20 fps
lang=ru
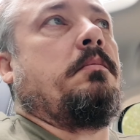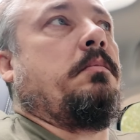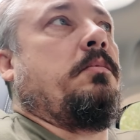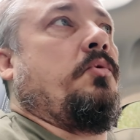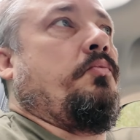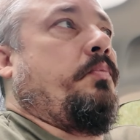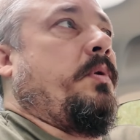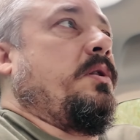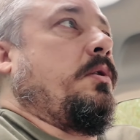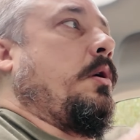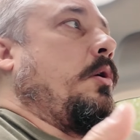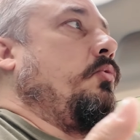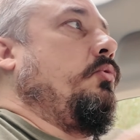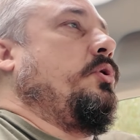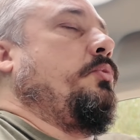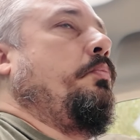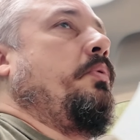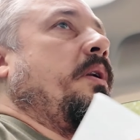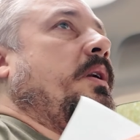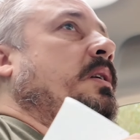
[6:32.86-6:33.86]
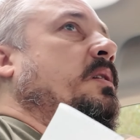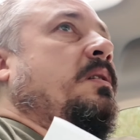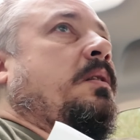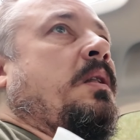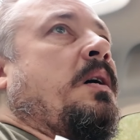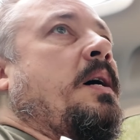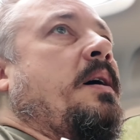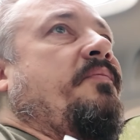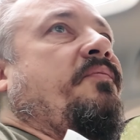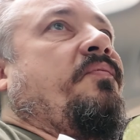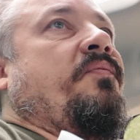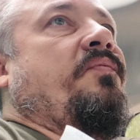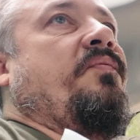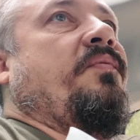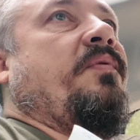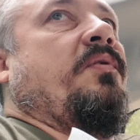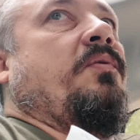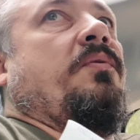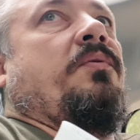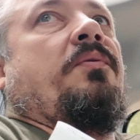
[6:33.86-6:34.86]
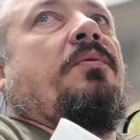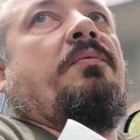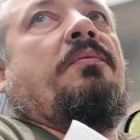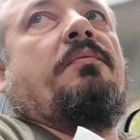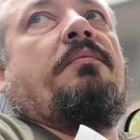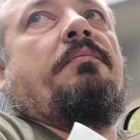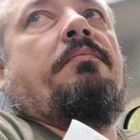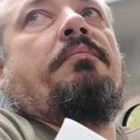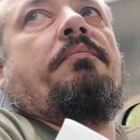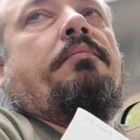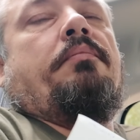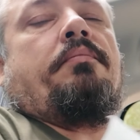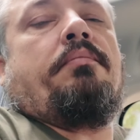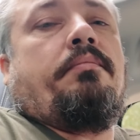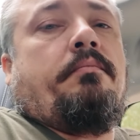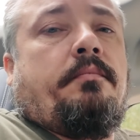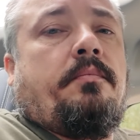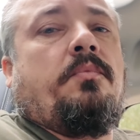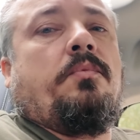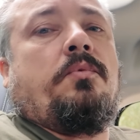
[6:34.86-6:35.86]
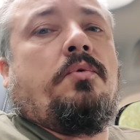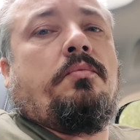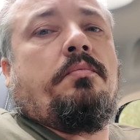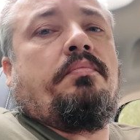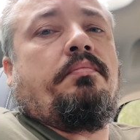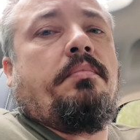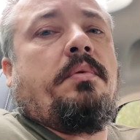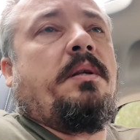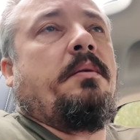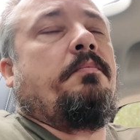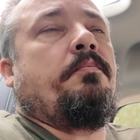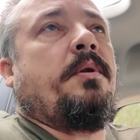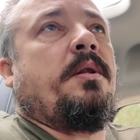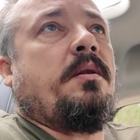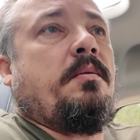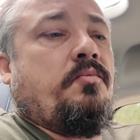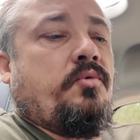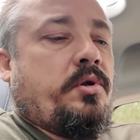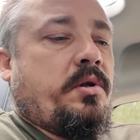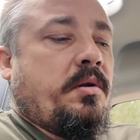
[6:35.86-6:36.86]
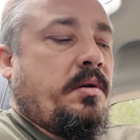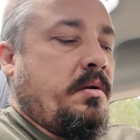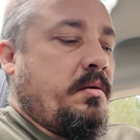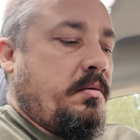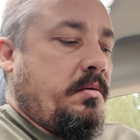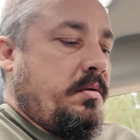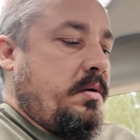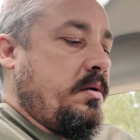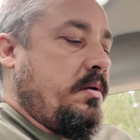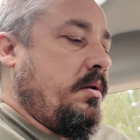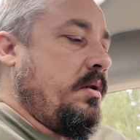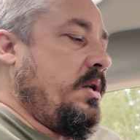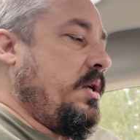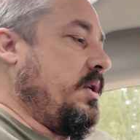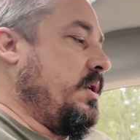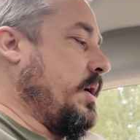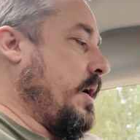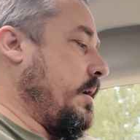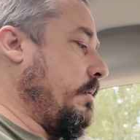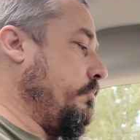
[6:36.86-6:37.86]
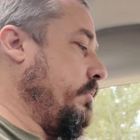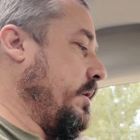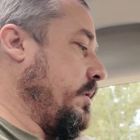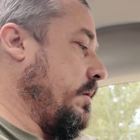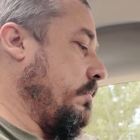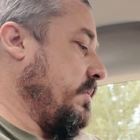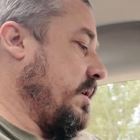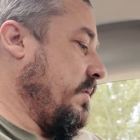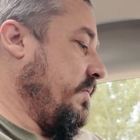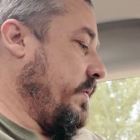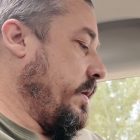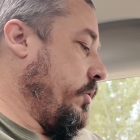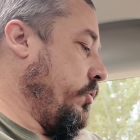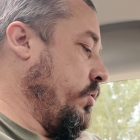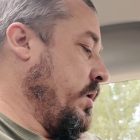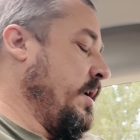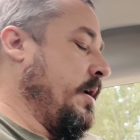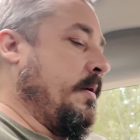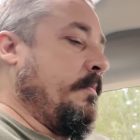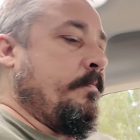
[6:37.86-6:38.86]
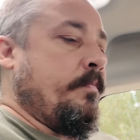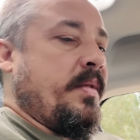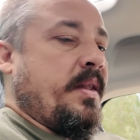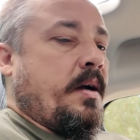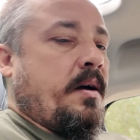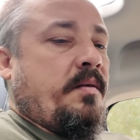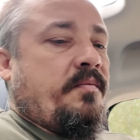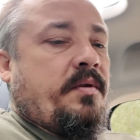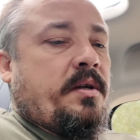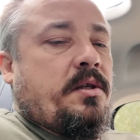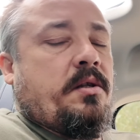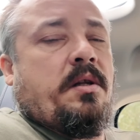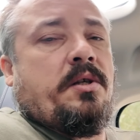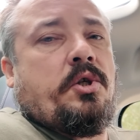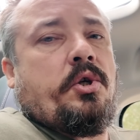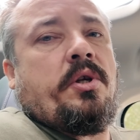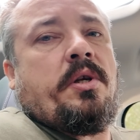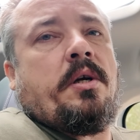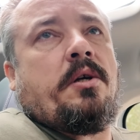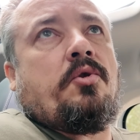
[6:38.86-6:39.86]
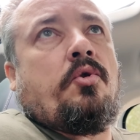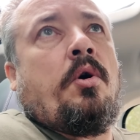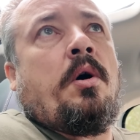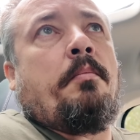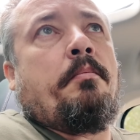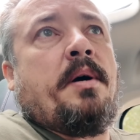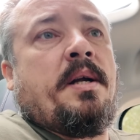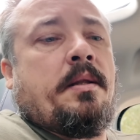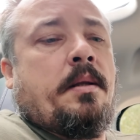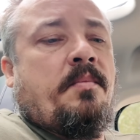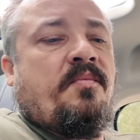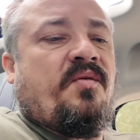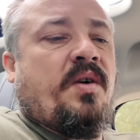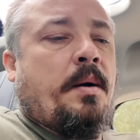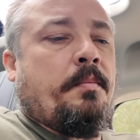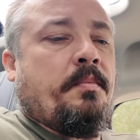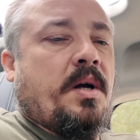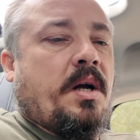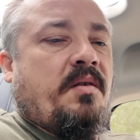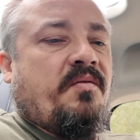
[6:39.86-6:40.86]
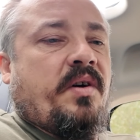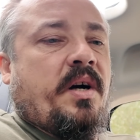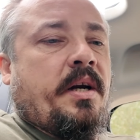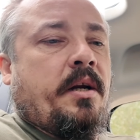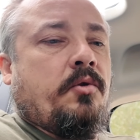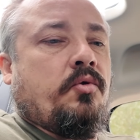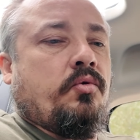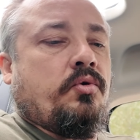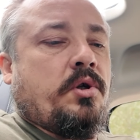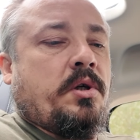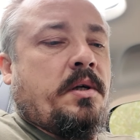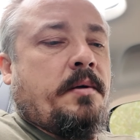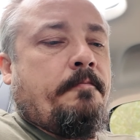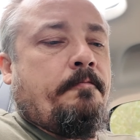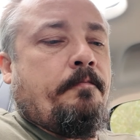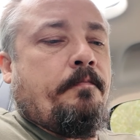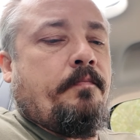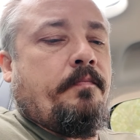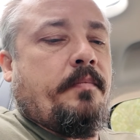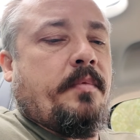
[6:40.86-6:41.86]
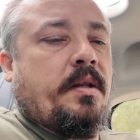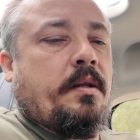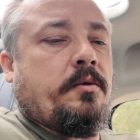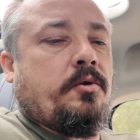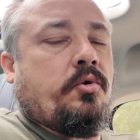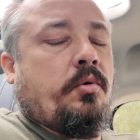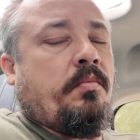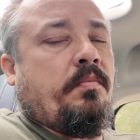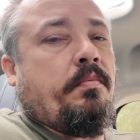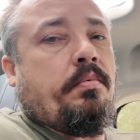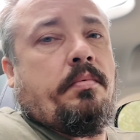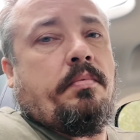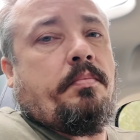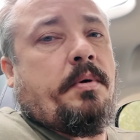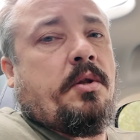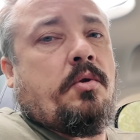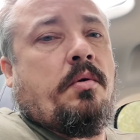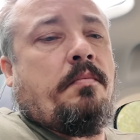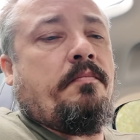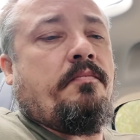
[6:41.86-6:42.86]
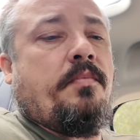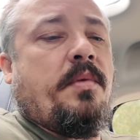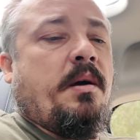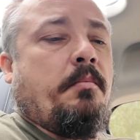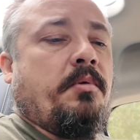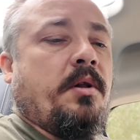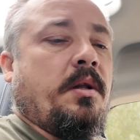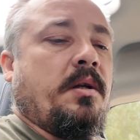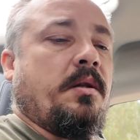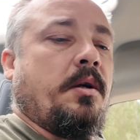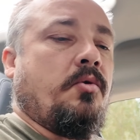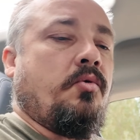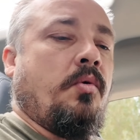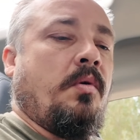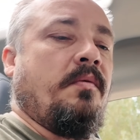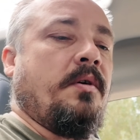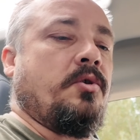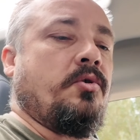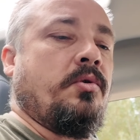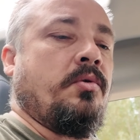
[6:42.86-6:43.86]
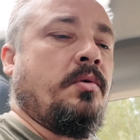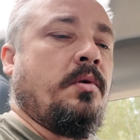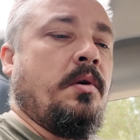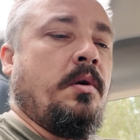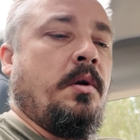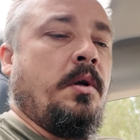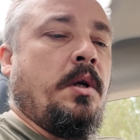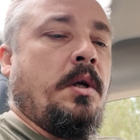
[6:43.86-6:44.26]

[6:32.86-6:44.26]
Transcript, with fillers: ну под ключ бери, ставь, э, ну, ну, потому что не я об этом говорю, а вы слышите, кто об этом вам говорит уже. Чтобы потом не было такого, что